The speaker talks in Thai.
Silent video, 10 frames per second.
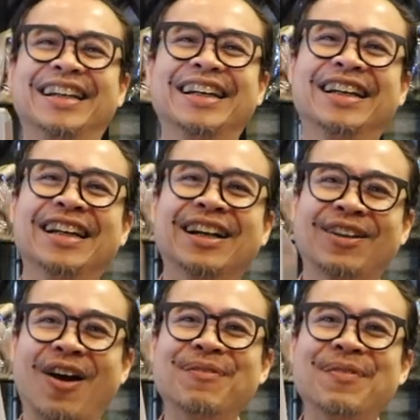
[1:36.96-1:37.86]
คือ
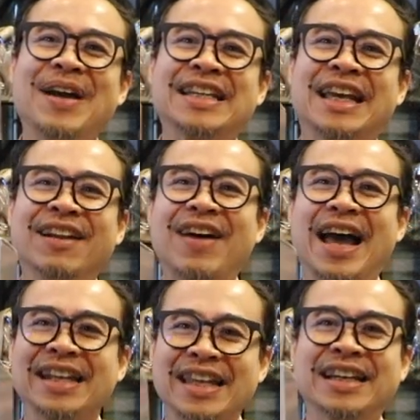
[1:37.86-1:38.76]
กล่องเพื่อนๆจะเห็นเลย
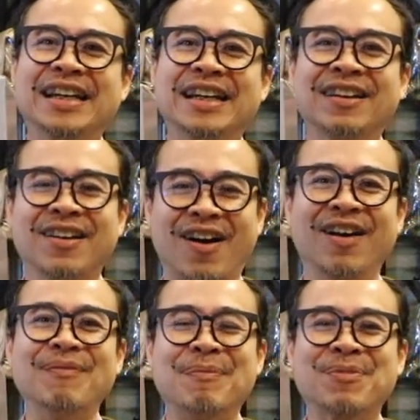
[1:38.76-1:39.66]
ว่านี่คือกล่อ
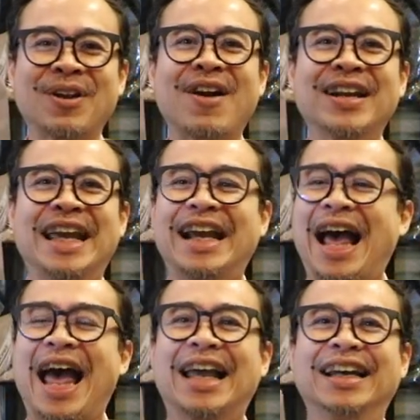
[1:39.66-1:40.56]
งแบบกล้องไล
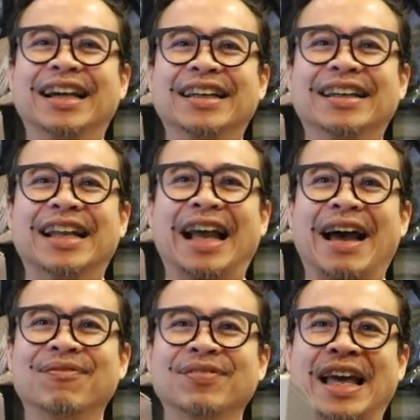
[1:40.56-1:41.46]
กาเลยนะค
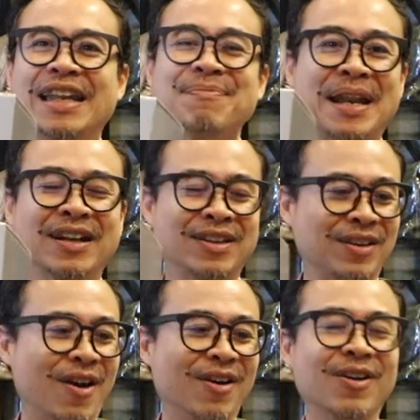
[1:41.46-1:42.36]
รับ แต่นี่เป็น
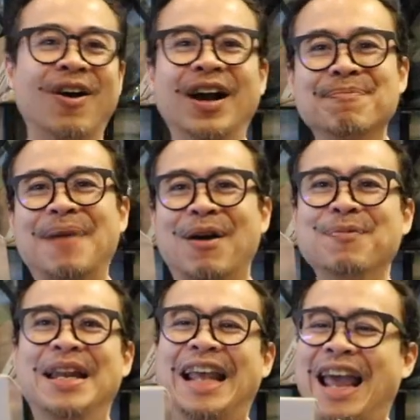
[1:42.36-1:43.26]
กล่องของกระเป๋า
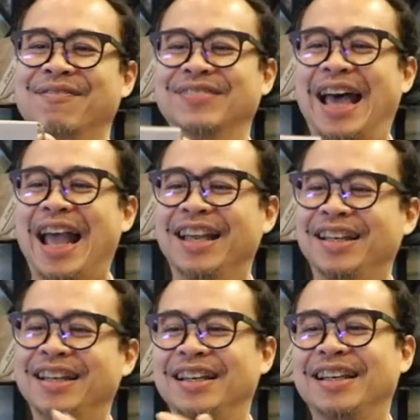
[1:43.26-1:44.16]
บิลลิงแฮมนะ
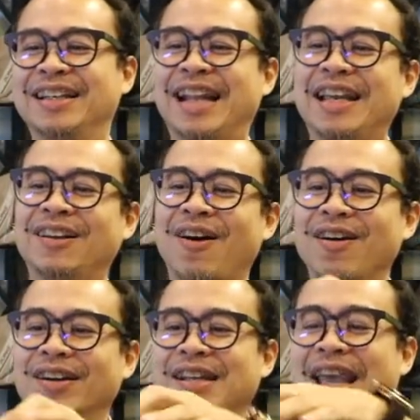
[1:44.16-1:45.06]
ในกล่
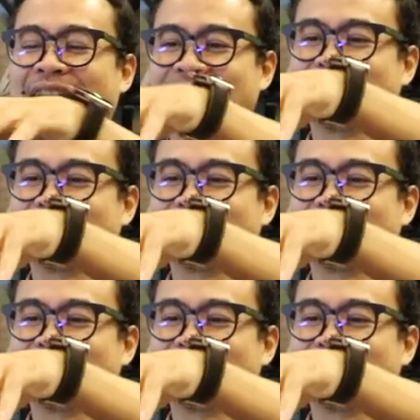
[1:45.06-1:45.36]
องเนี่ย